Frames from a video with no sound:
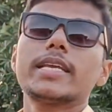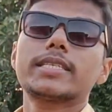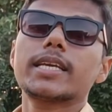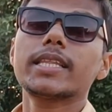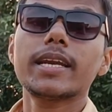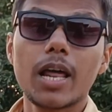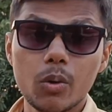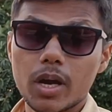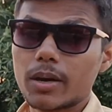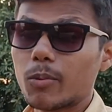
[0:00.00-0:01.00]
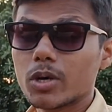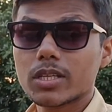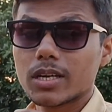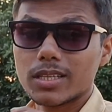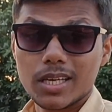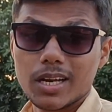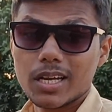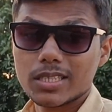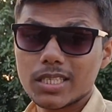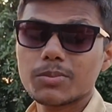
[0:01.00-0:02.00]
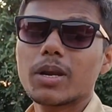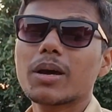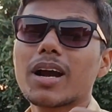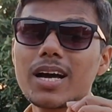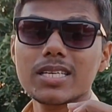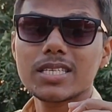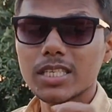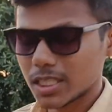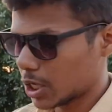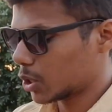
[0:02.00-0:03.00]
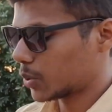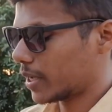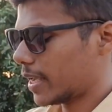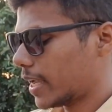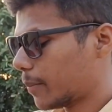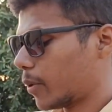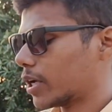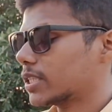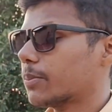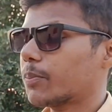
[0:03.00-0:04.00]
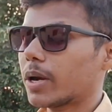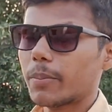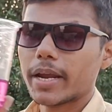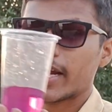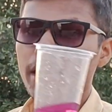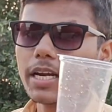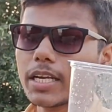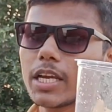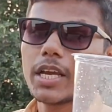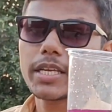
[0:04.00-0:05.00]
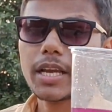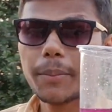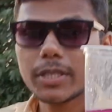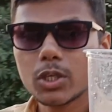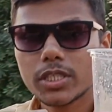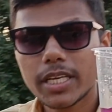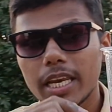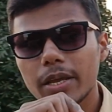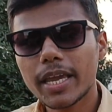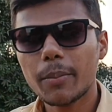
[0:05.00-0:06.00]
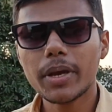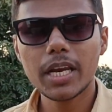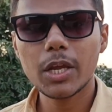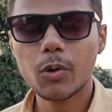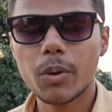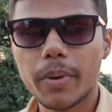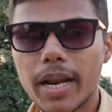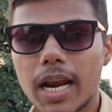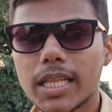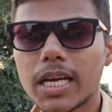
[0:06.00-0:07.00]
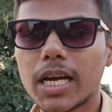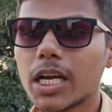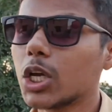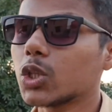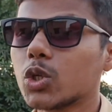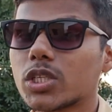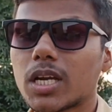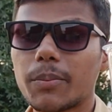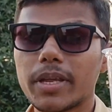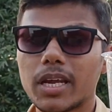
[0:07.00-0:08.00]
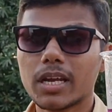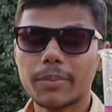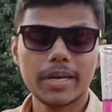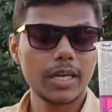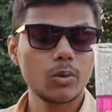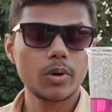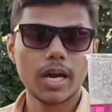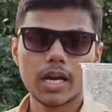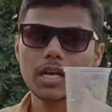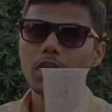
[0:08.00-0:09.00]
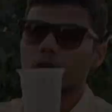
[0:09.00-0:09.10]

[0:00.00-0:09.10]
कि इसके अंदर डालूंगा बहुत खतरनाक चीज़ मतलब खास चीज़ तो यही है पोटेशियम परमैंगनेट कि अभी जो इसकी लि, केमिकल लिक्विड में डाला था तो इसका भी रंग अभी नहीं उड़ा